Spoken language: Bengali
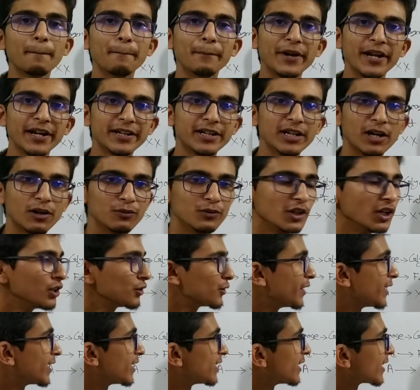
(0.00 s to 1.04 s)
ব্রেকডাউন
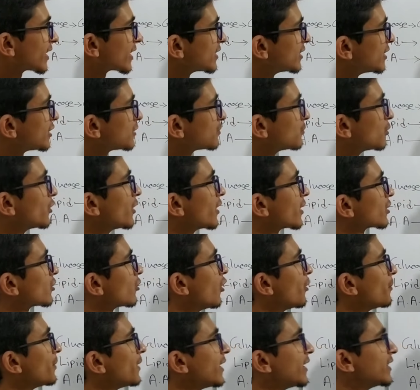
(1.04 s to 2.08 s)
তো এই ক্ষেত্রে একটা জিনিস মনে রাখতে
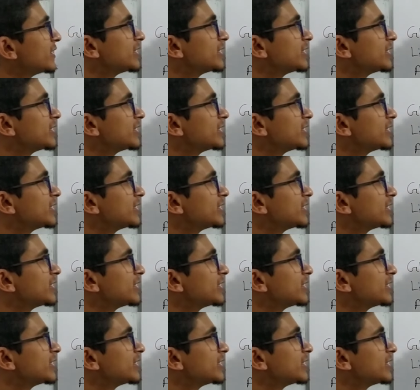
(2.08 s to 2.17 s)
হবে